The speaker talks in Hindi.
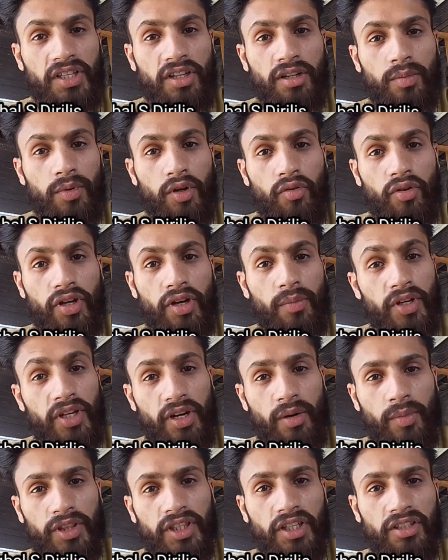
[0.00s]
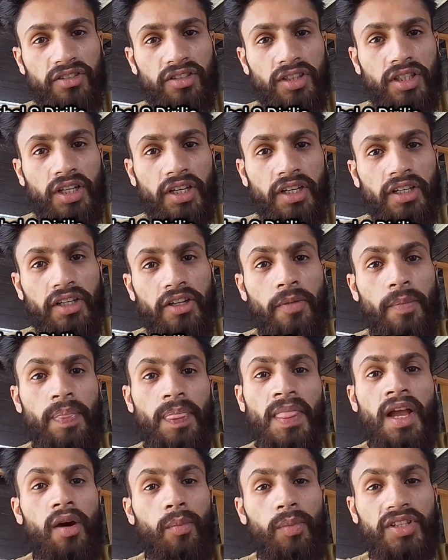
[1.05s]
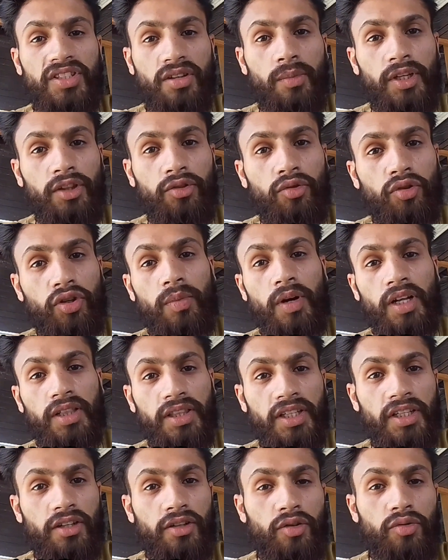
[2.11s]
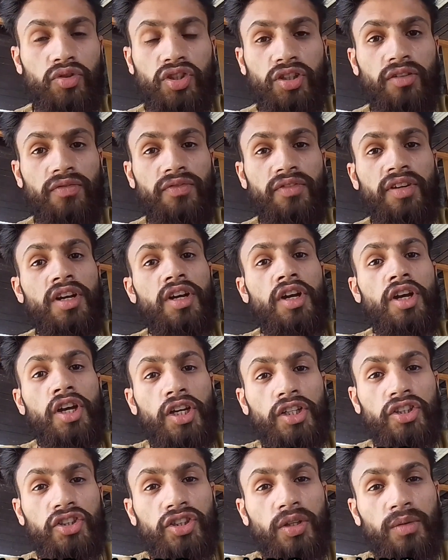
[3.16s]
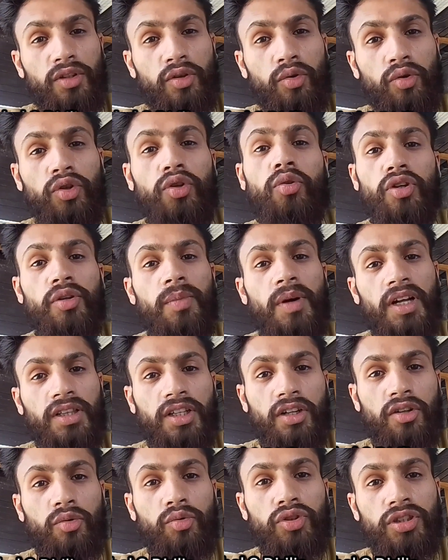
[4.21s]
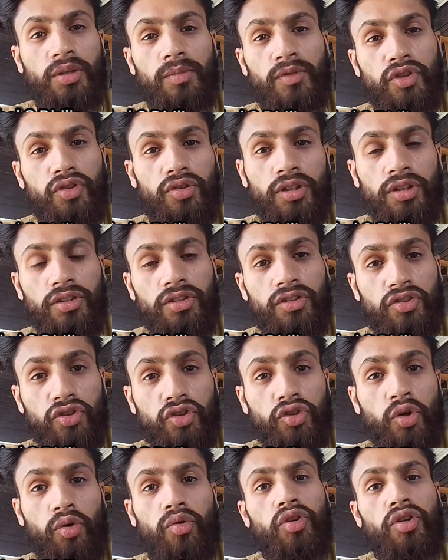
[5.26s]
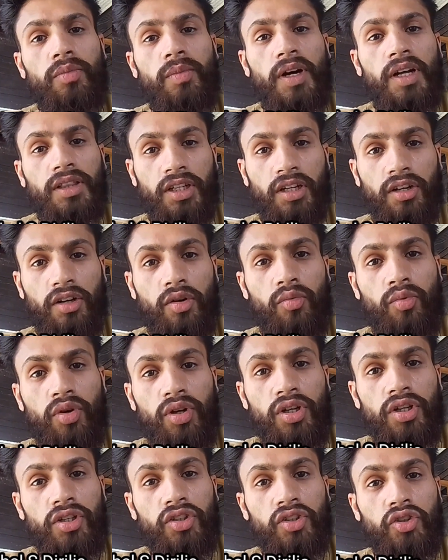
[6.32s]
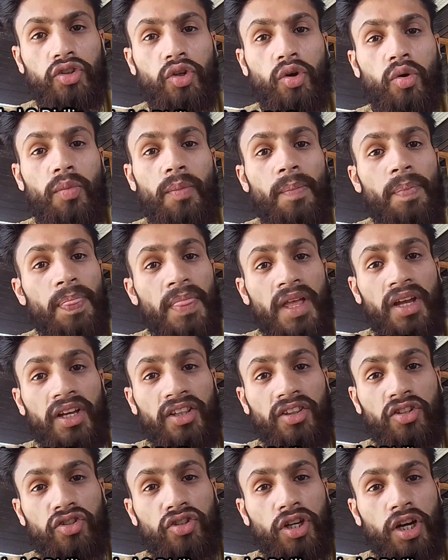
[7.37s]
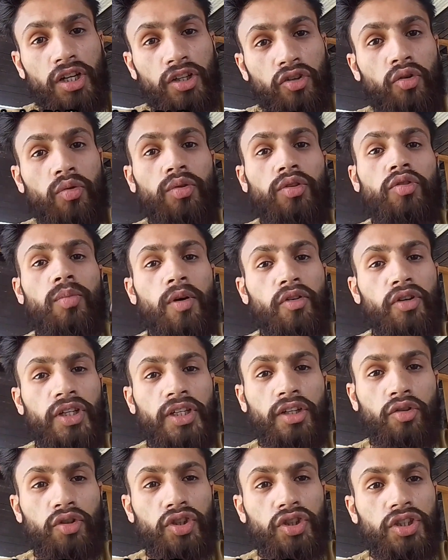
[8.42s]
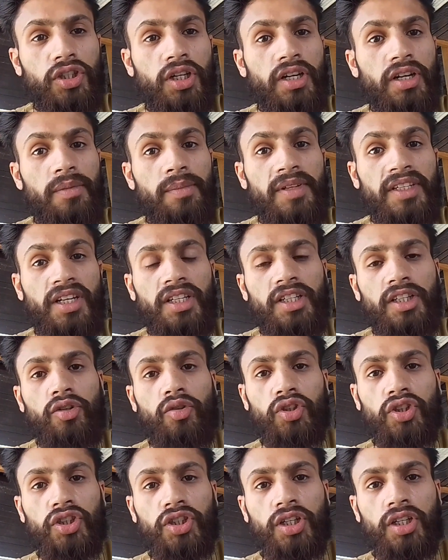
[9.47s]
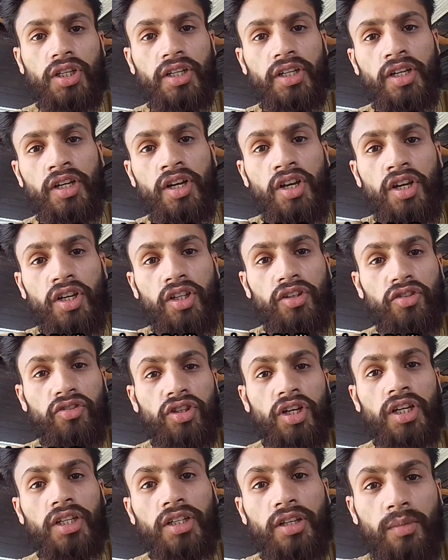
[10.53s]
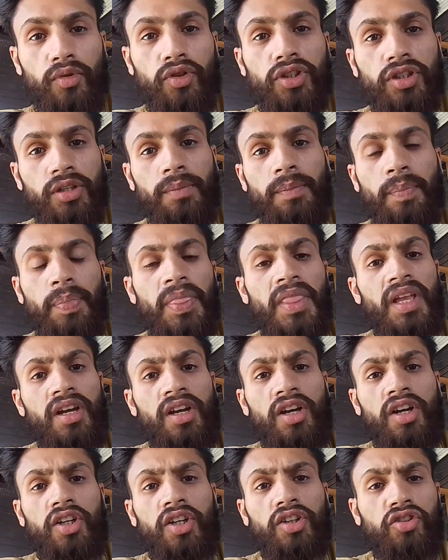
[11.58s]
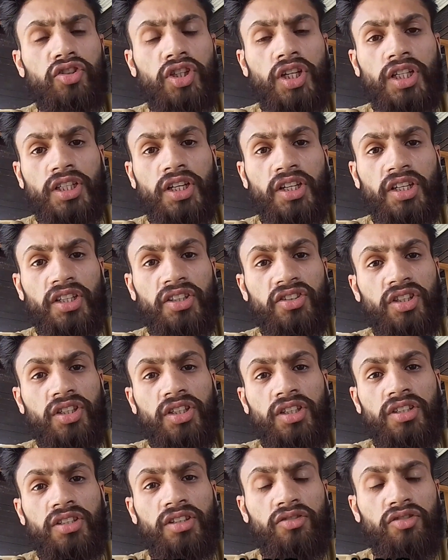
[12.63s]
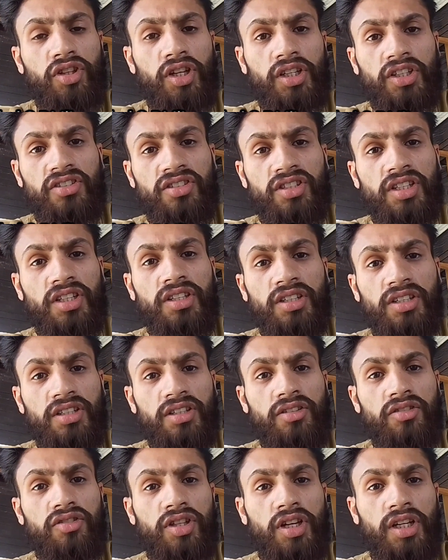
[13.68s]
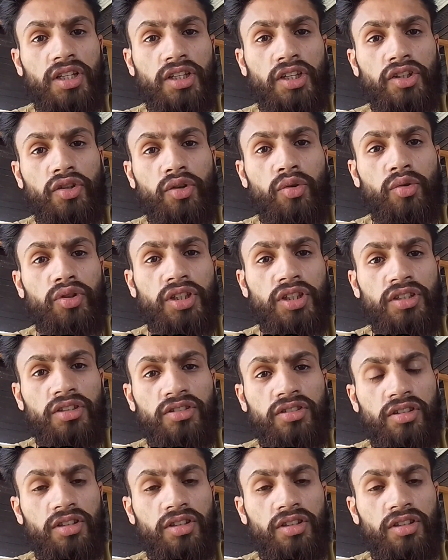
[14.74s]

तक ज़िंदा रहेंगे मैं सब हिंदू की बात नहीं कर रहा हूँ सिर्फ इन चंद गुंडों की बात कर रहा हूँ इन सब इन चोरों की बात कर रहा हूँ जो हिंदुस्तान को डुबोने की कोशिश कर रहे हैं मिटाने की कोशिश कर रहे हैं हिंदुस्तान के मुस्लिम हिंदुस्तान के क्रिश्चियन हिंदुस्तान के सिख हिंदुस्तान के यहूदी हिंदुस्तान के